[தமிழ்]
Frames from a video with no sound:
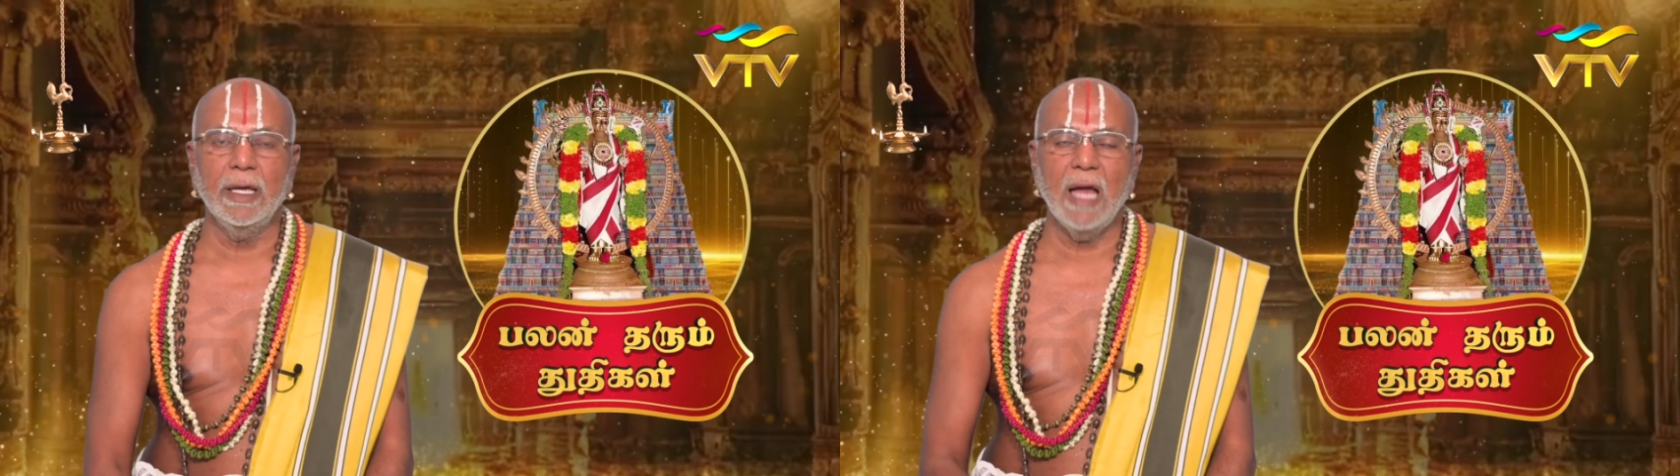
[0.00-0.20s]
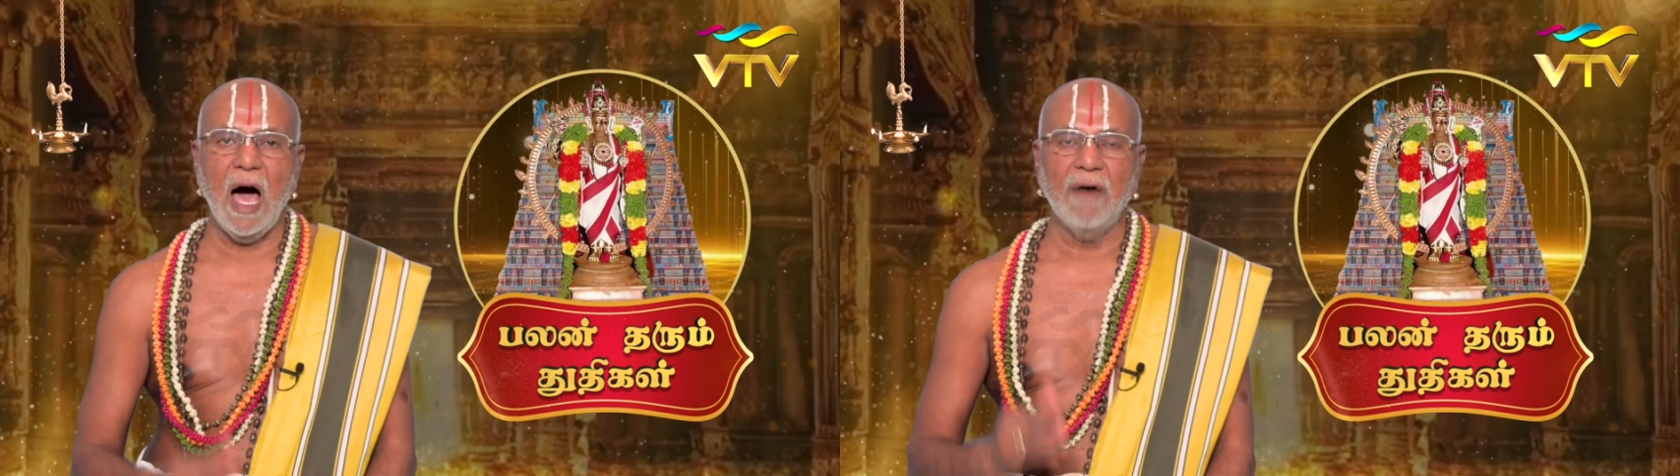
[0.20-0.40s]

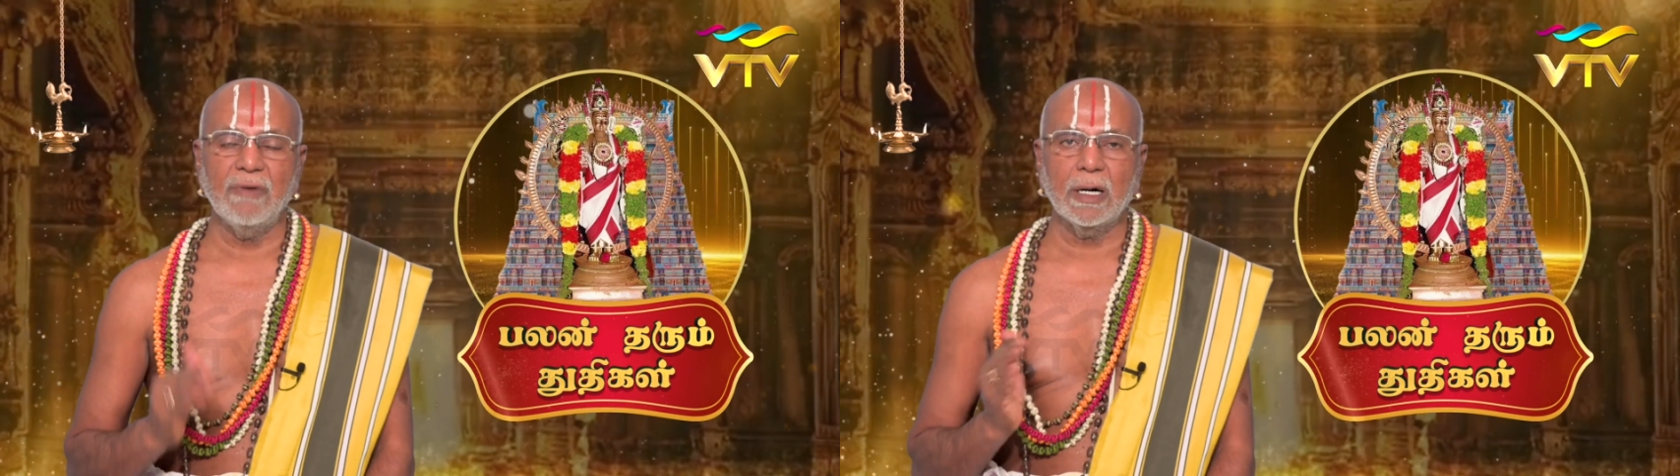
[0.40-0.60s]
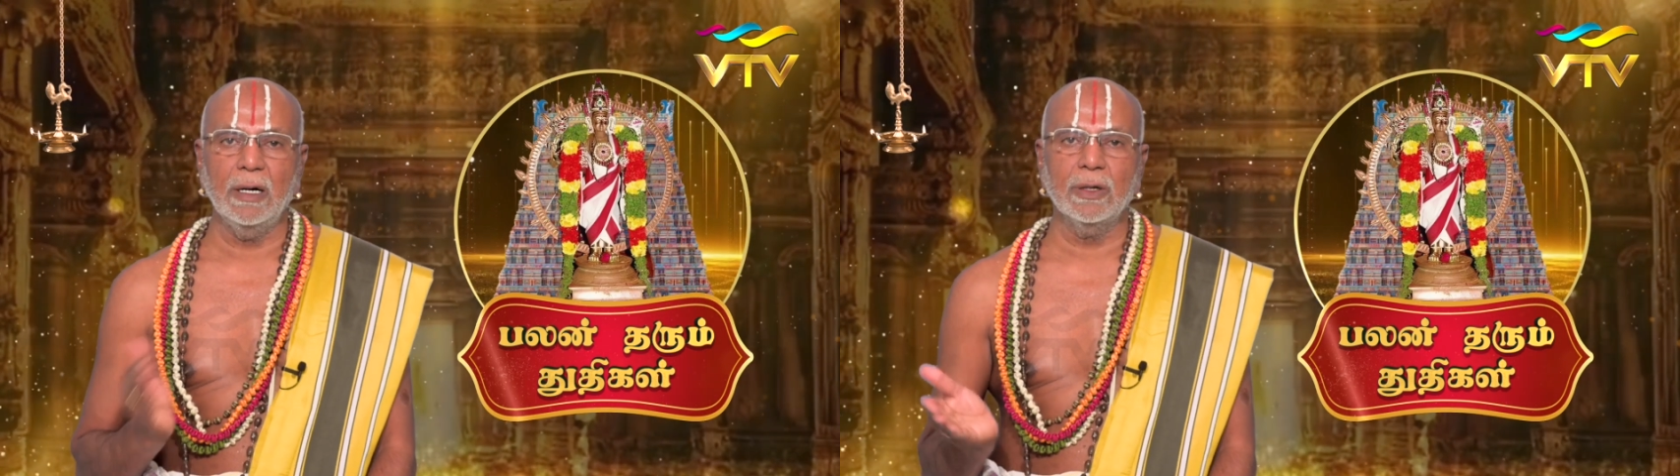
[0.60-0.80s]
ஏன்னா
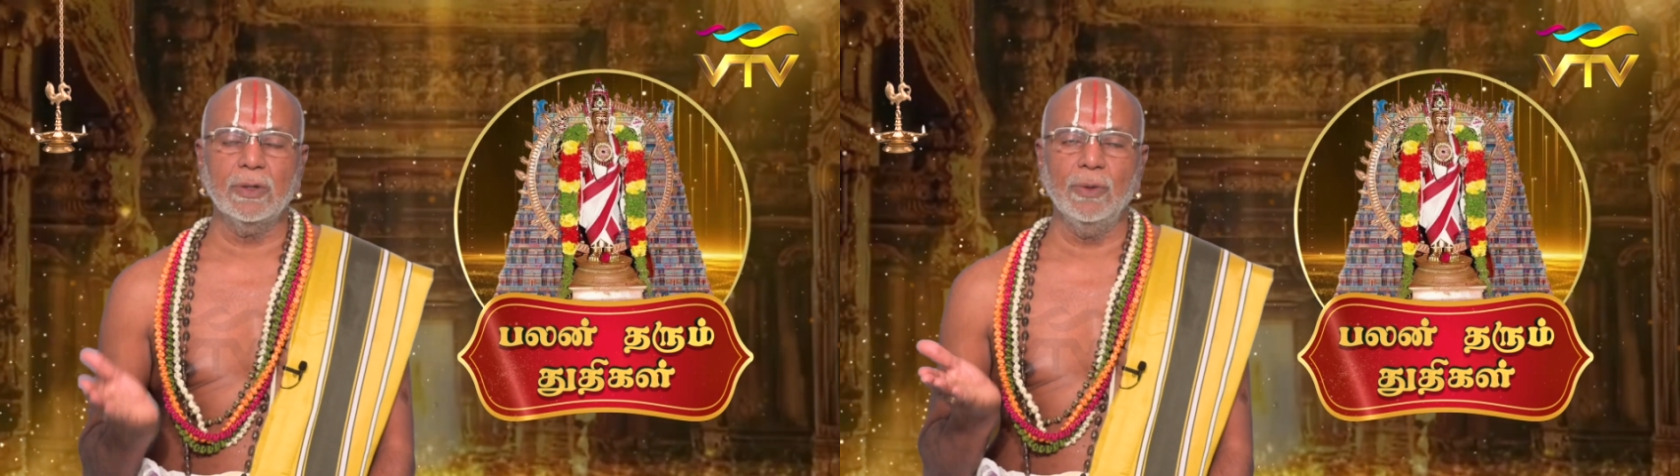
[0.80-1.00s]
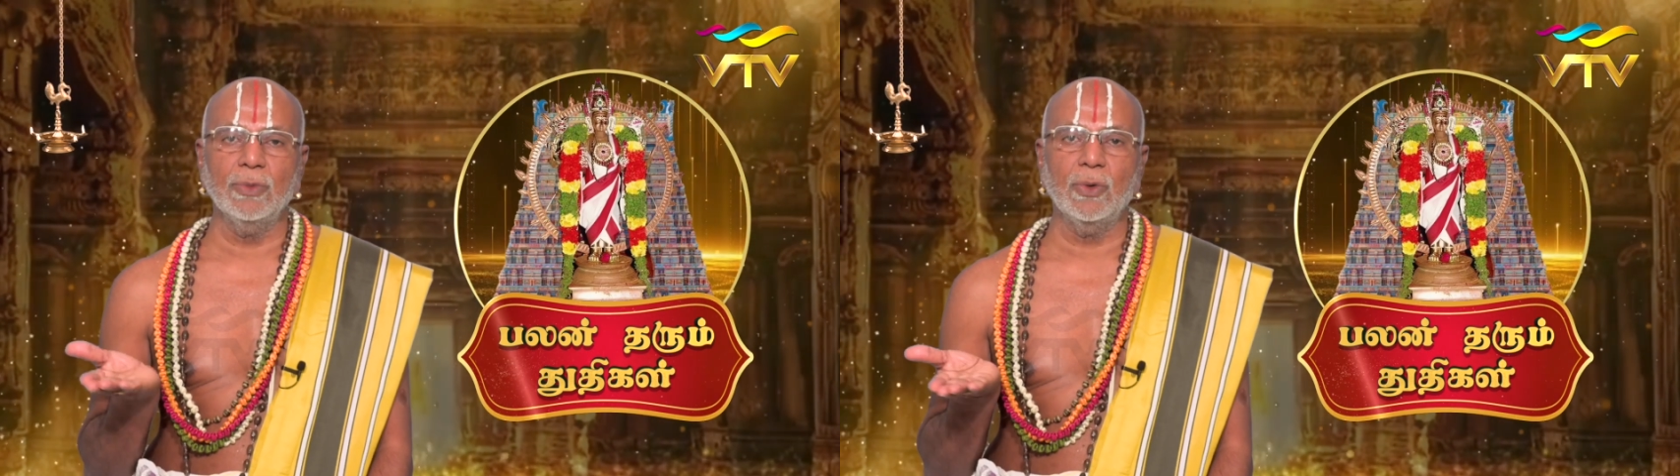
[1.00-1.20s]

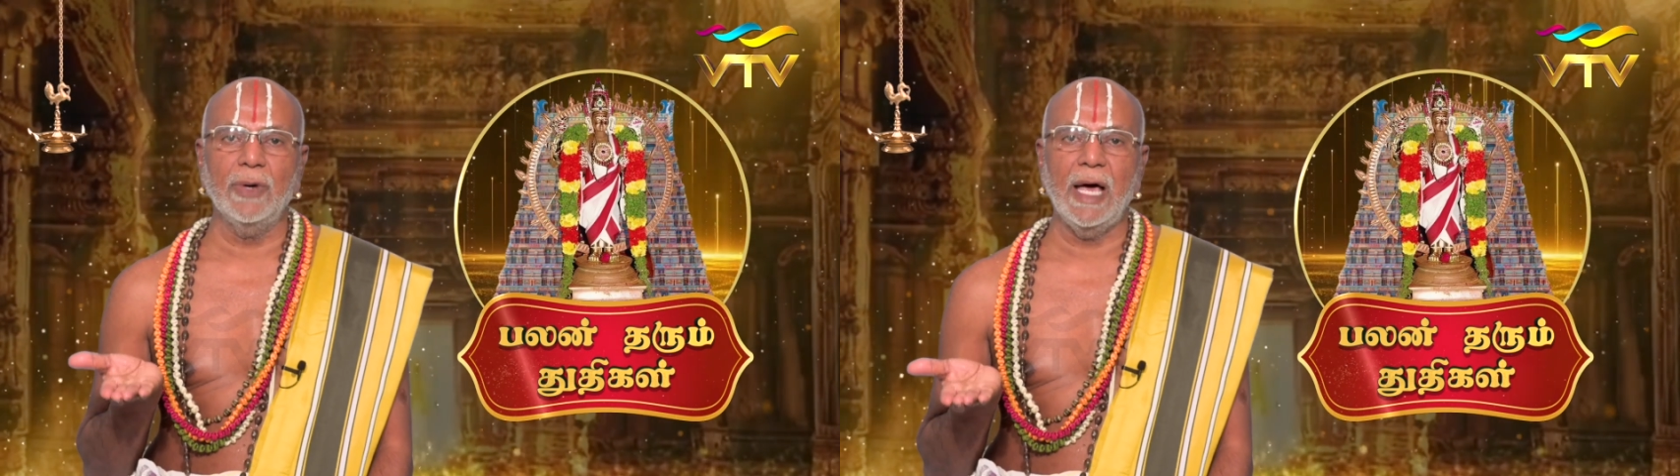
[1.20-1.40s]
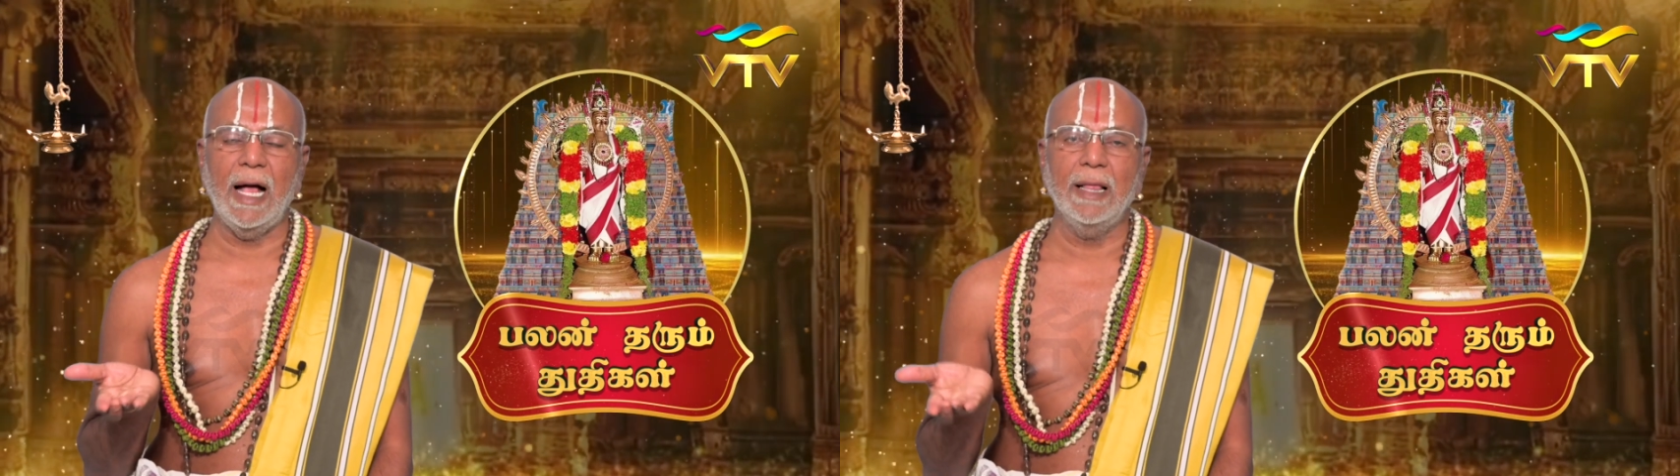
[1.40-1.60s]
அவர்களுக்கும்
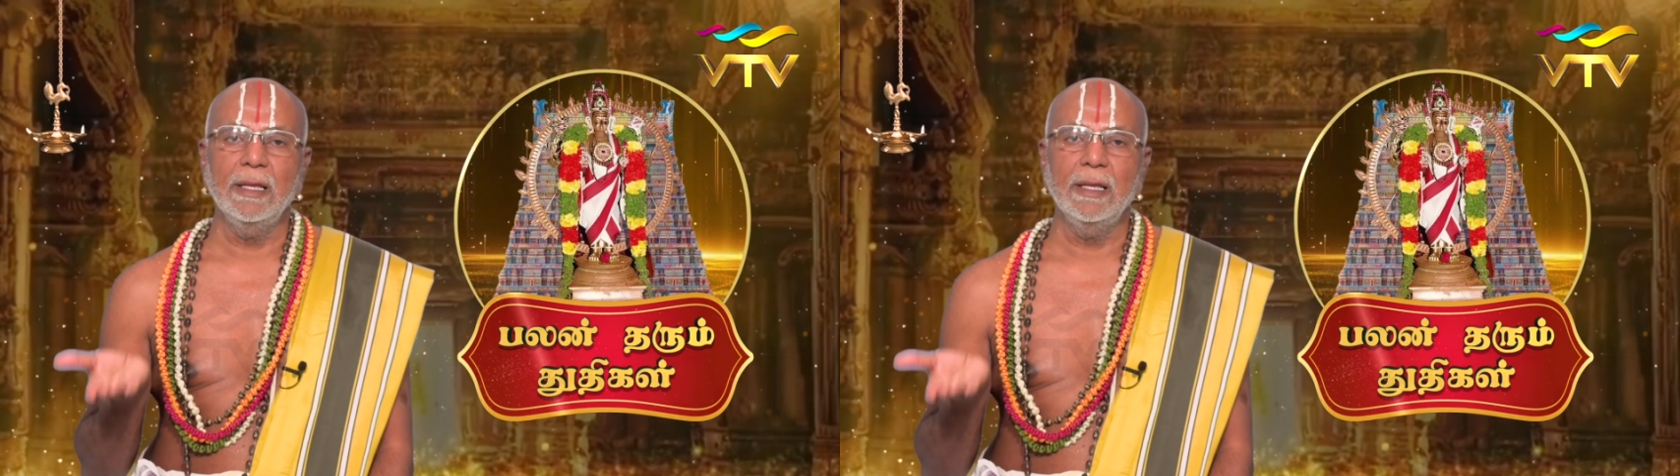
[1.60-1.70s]
கூட